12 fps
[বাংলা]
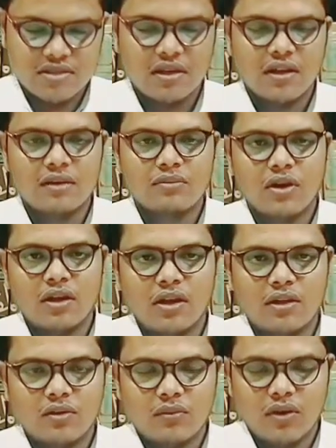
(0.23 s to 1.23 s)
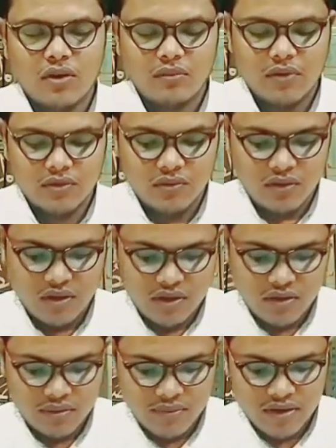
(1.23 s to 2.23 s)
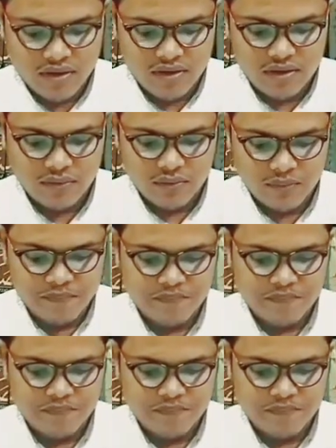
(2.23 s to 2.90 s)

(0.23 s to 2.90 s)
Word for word: আসসালামু আলাইকুম রহমতুল্লাহি ওবরাকাত